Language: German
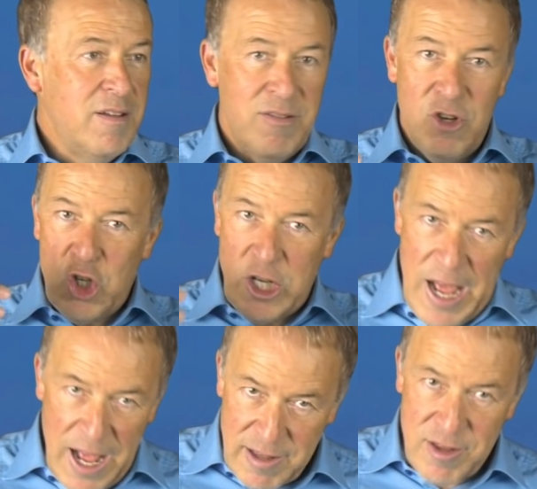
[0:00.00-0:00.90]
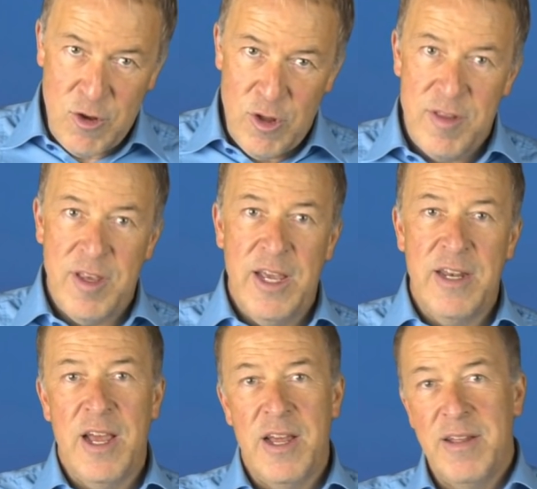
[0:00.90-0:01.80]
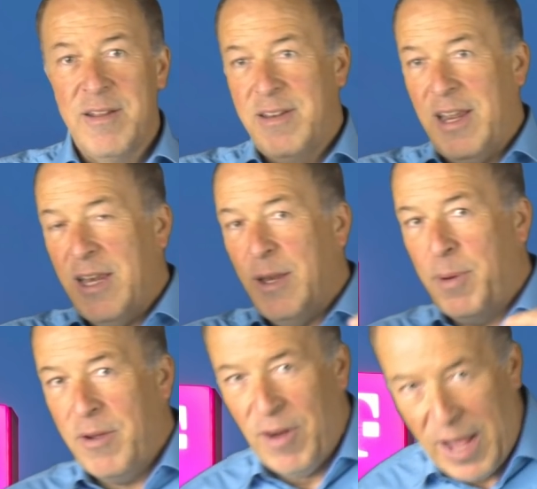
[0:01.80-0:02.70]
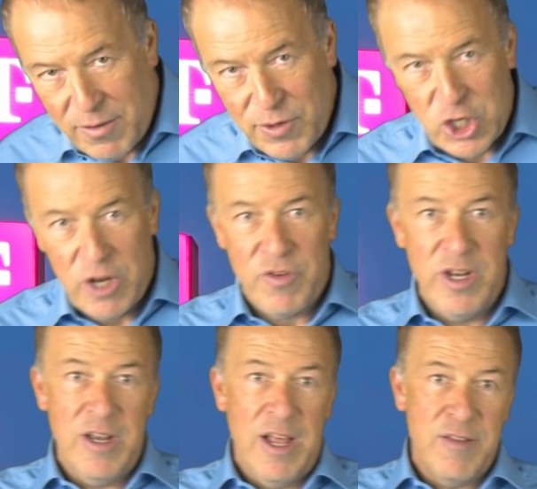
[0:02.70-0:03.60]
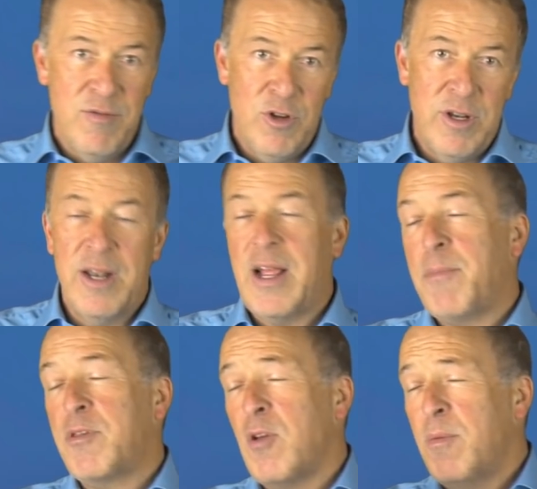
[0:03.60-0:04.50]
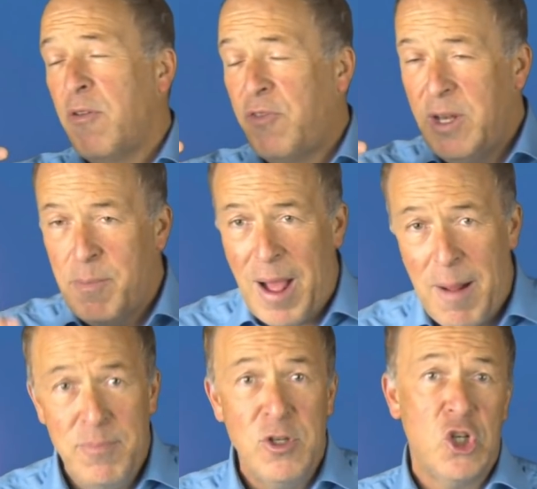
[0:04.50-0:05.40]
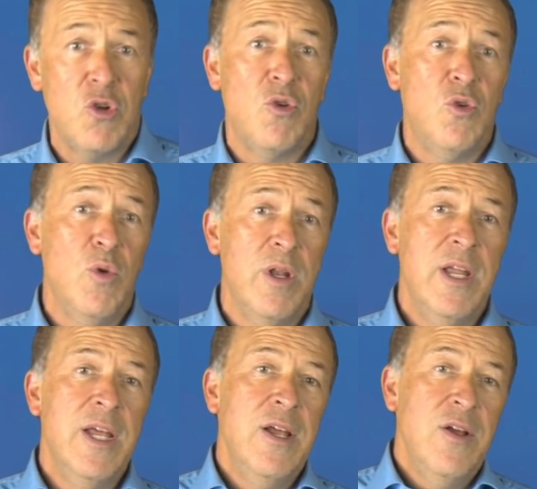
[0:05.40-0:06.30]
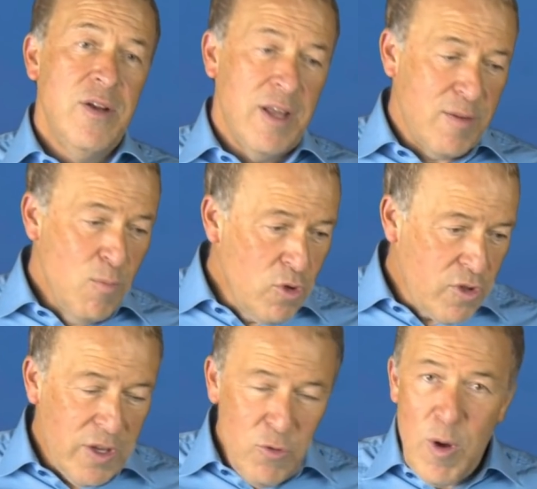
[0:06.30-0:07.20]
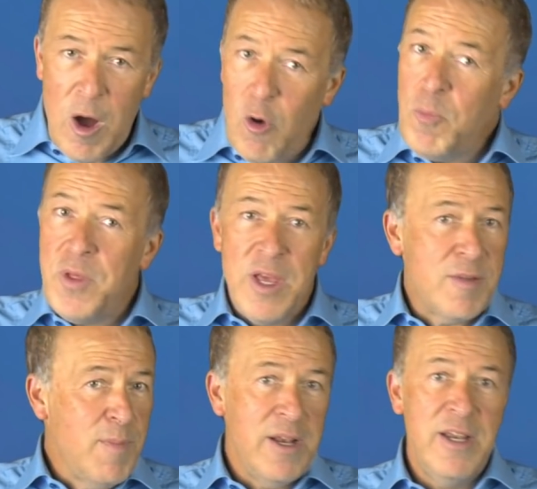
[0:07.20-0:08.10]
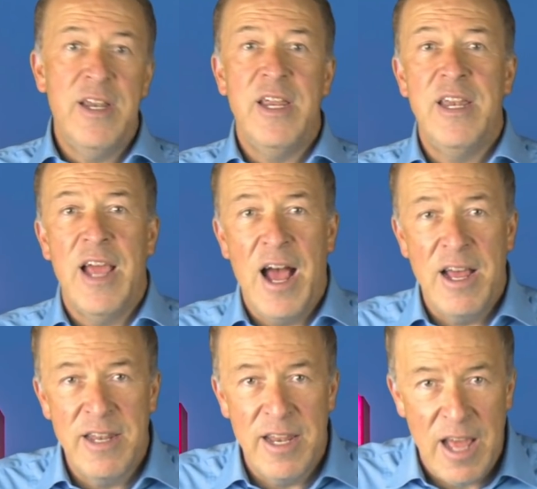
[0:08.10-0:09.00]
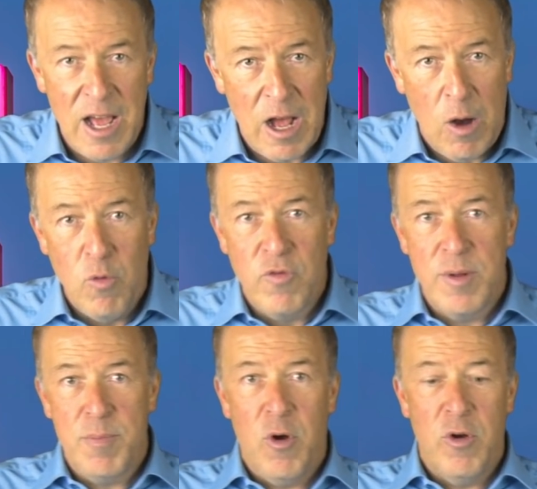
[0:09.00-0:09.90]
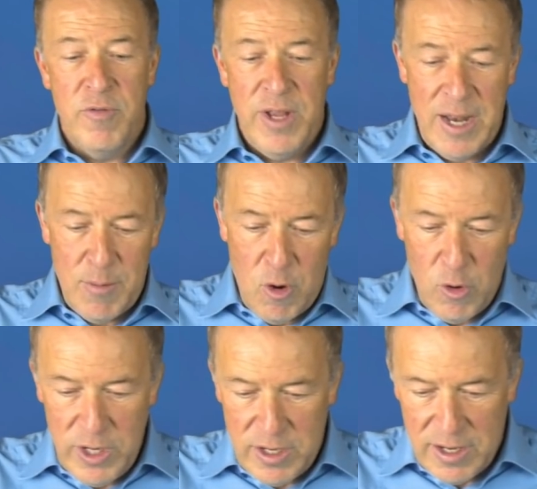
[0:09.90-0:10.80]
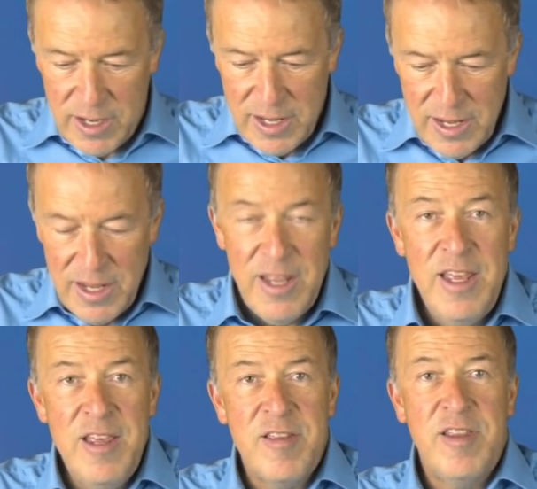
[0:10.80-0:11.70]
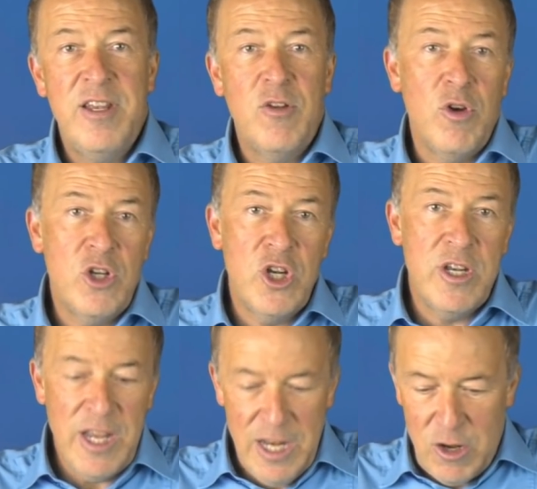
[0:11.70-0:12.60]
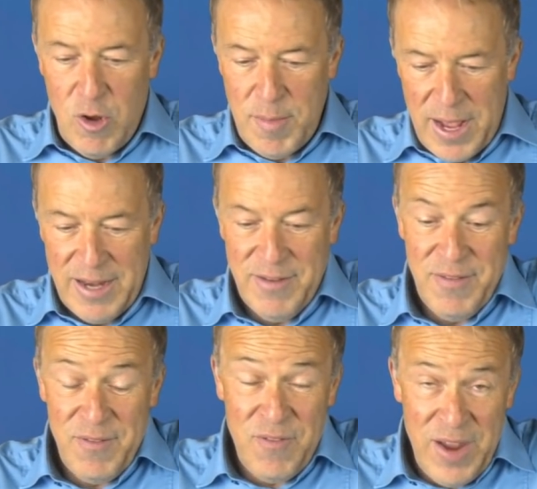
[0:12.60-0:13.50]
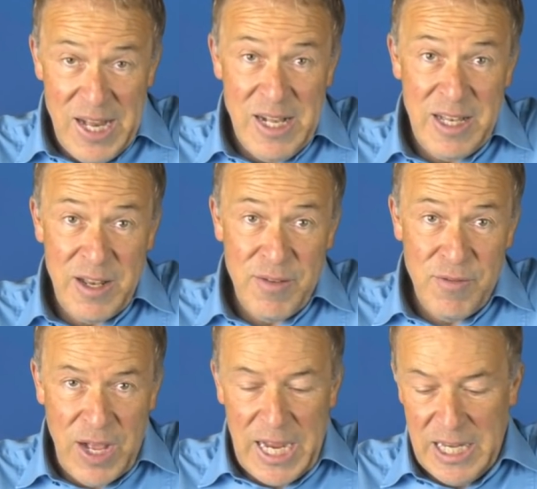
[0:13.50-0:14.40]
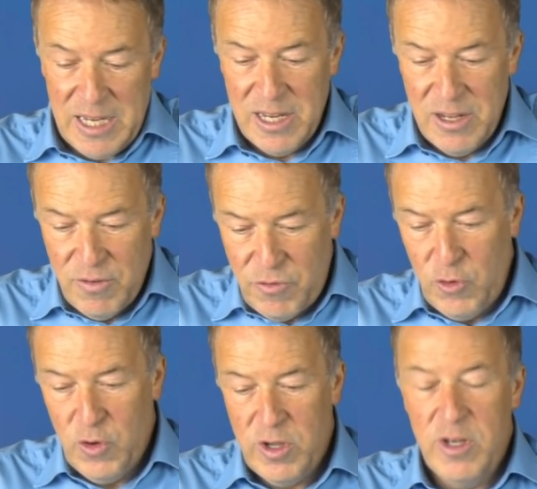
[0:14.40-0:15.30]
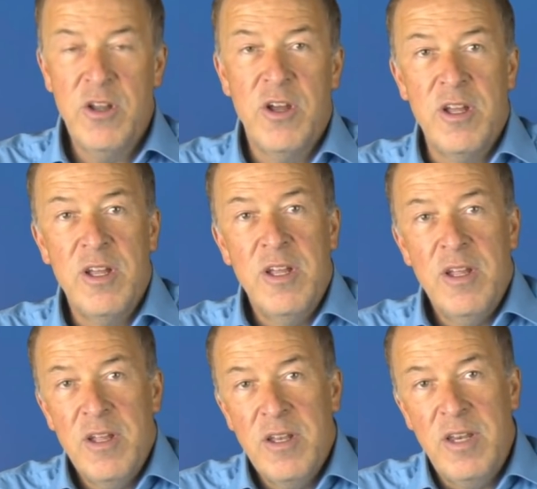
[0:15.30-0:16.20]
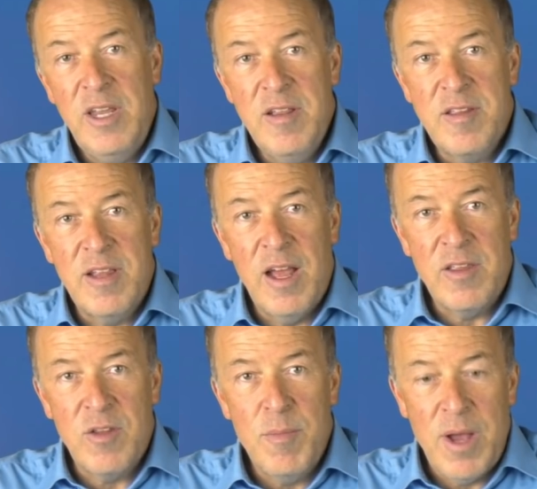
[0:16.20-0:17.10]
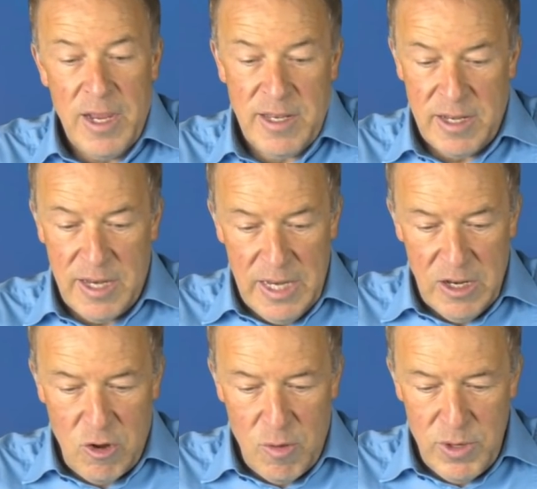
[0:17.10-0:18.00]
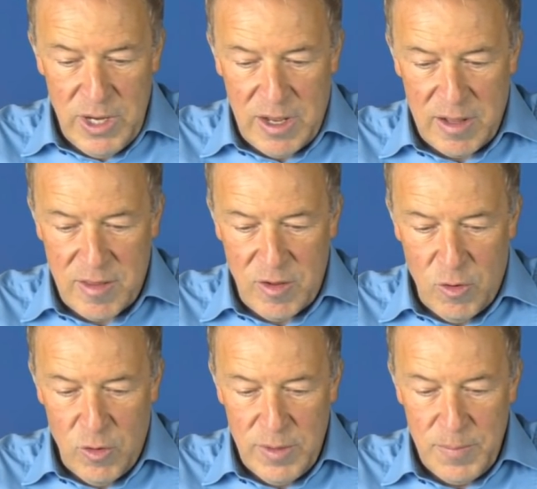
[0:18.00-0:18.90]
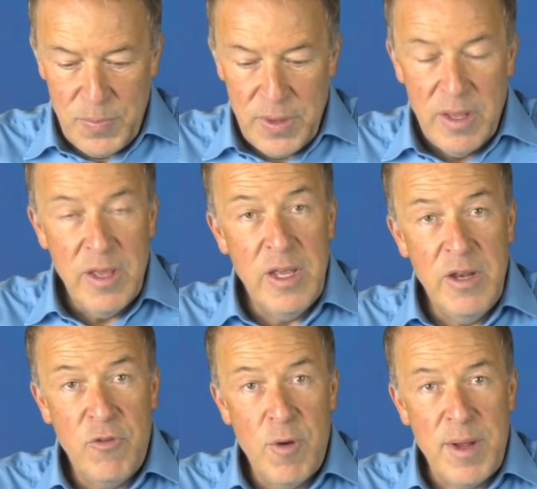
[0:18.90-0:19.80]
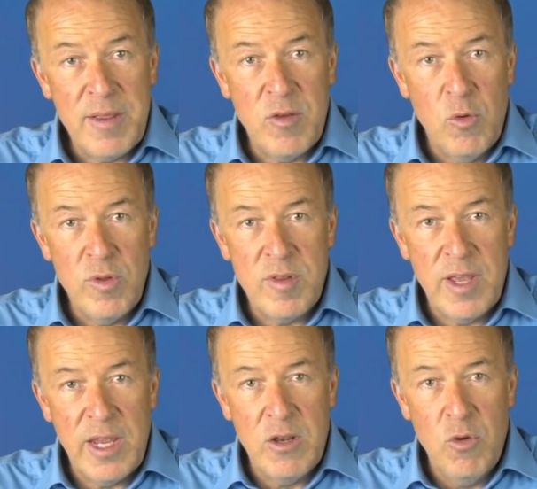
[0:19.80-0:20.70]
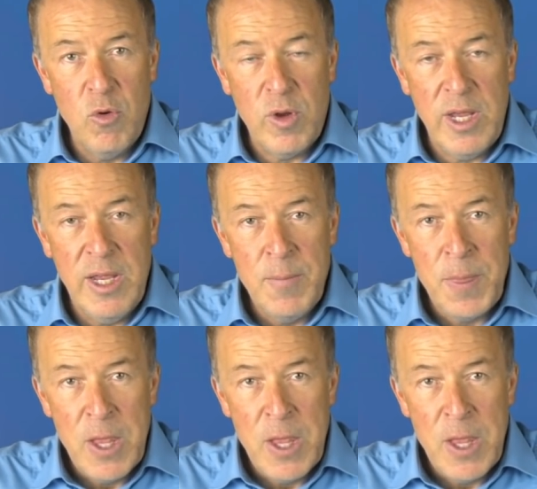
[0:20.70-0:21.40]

Staatskonzern, der, der in die Privatwirtschaft entlassen wurde. Da gab es noch immer viele Beamtenstrukturen. Das musste überhaupt erstmal in den Jahren danach aufgebrochen werden. Aber heute ist die Deutsche Telekom ein weltweit führender Dienstleister im Bereich der Telekommunikation Informationstechnologie.